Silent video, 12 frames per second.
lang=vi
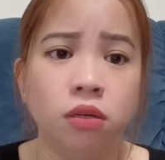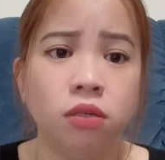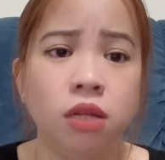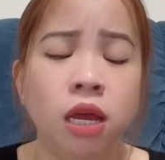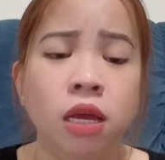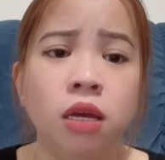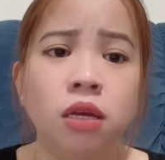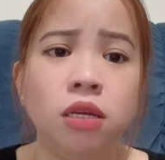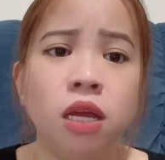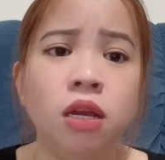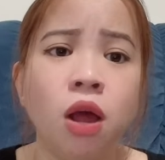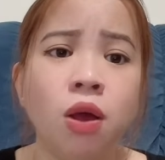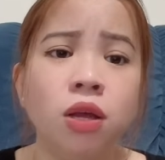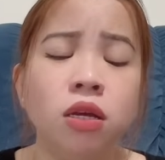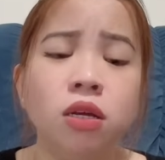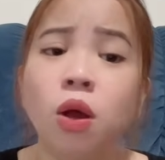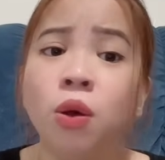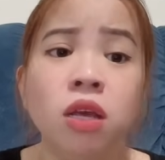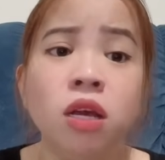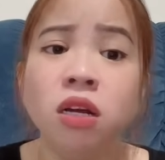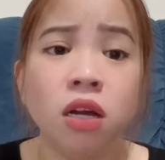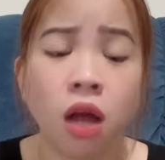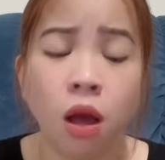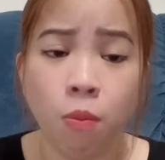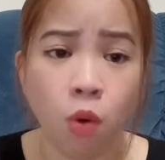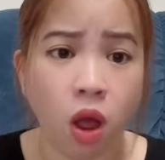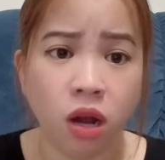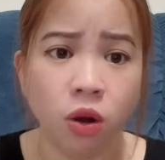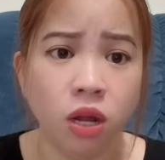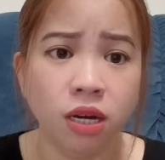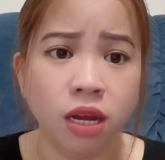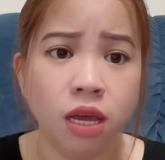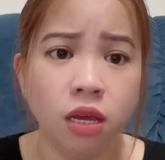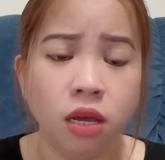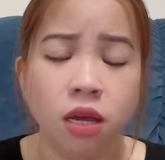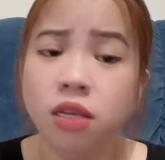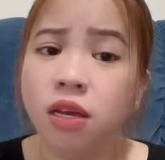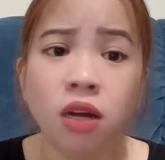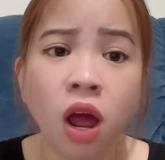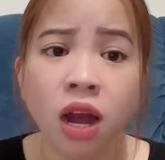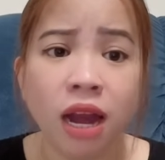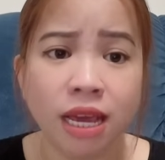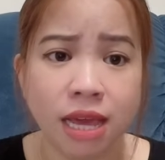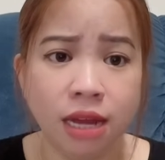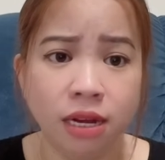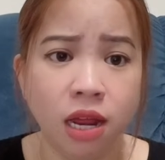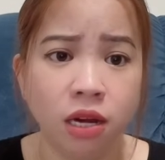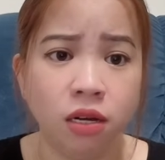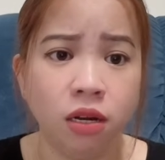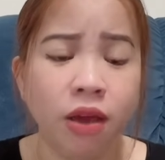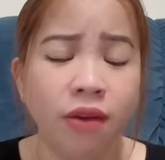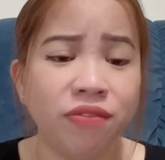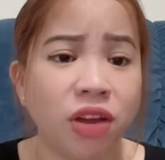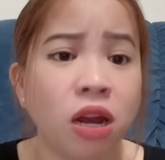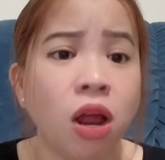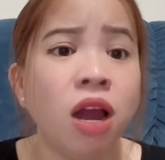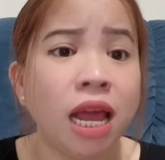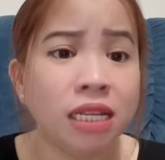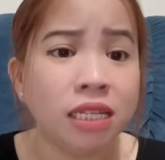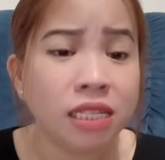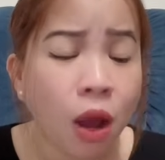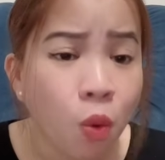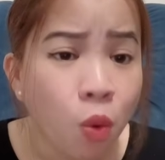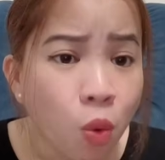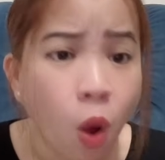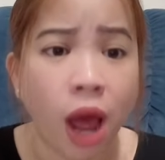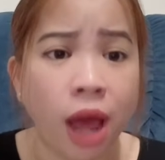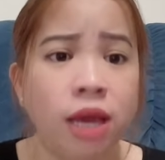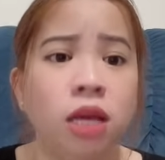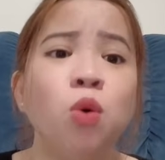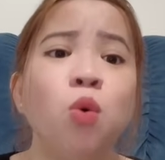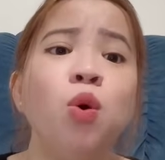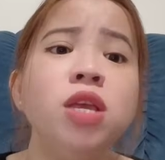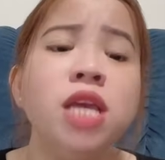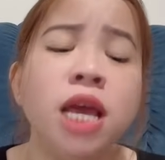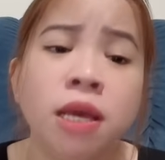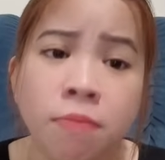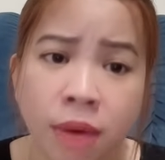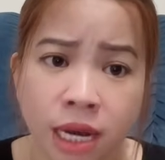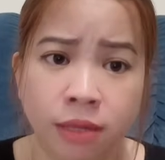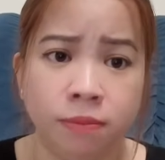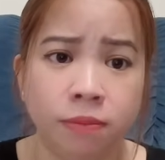thì chị nói coi như nó không loạn lưng đi nhưng nó là gia đình và nó là cháu ngoại của dì mình